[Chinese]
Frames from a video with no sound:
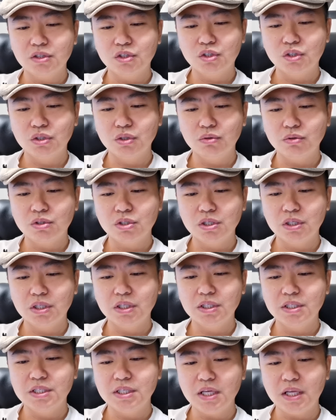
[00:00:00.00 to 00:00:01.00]
石油设
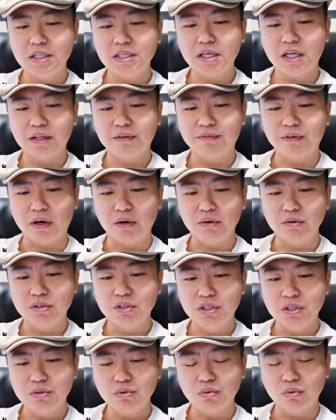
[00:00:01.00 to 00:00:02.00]
定限价的法律
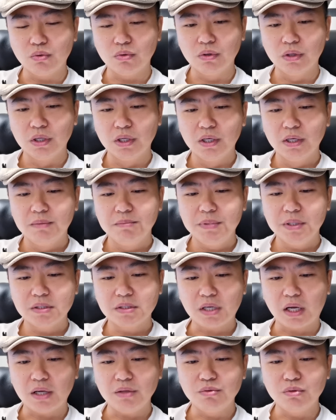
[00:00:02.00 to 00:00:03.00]
基础，并
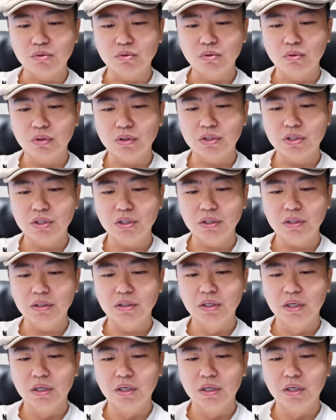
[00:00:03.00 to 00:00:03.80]
采取措施。